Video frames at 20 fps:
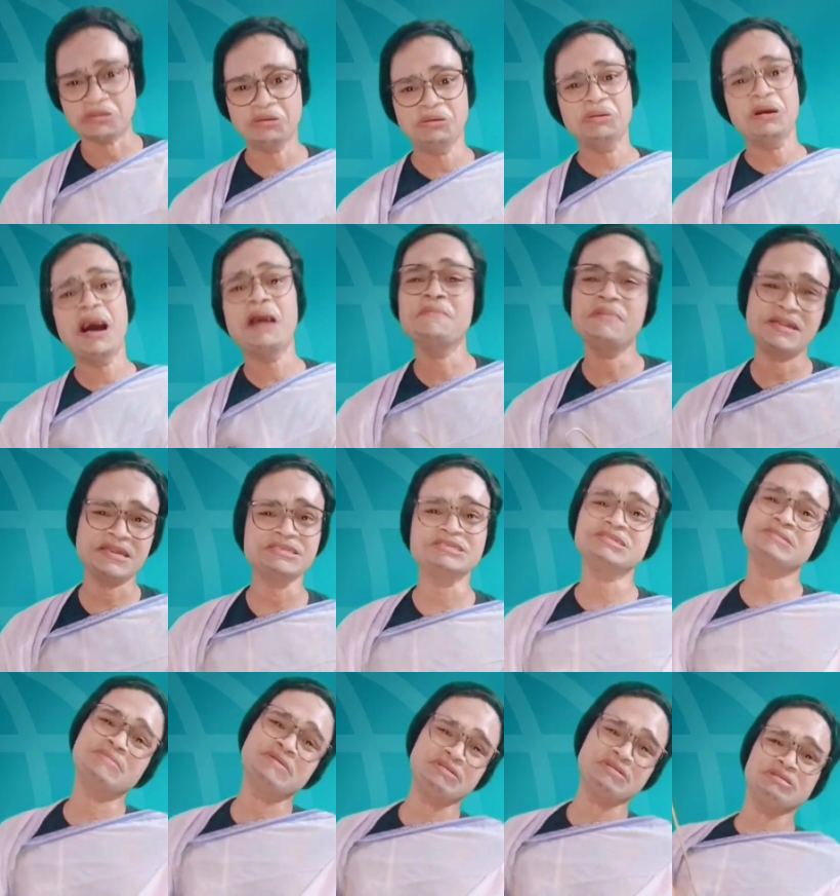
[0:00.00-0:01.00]
তোমরা কি
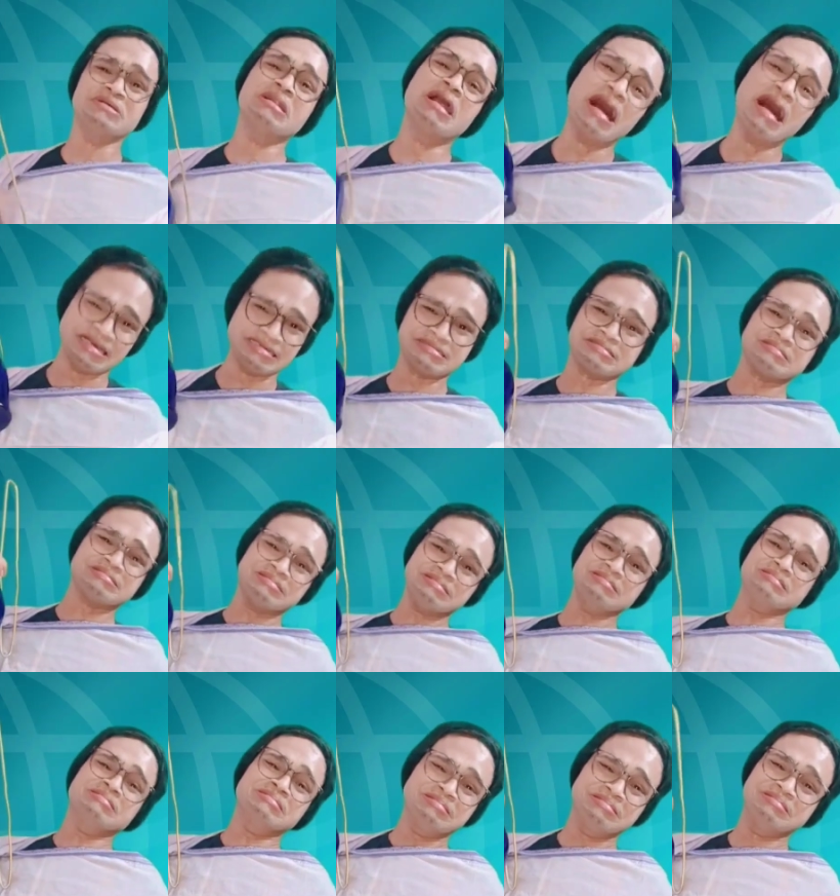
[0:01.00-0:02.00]
জানো আমি একটা
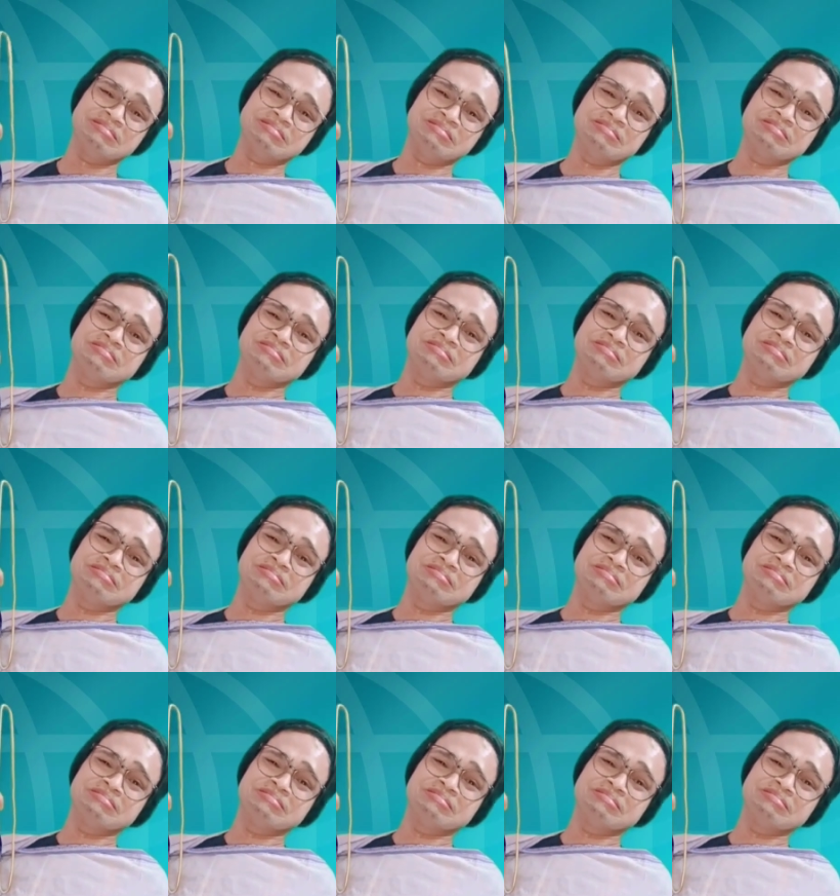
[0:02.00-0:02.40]
জীবন্ত লাশ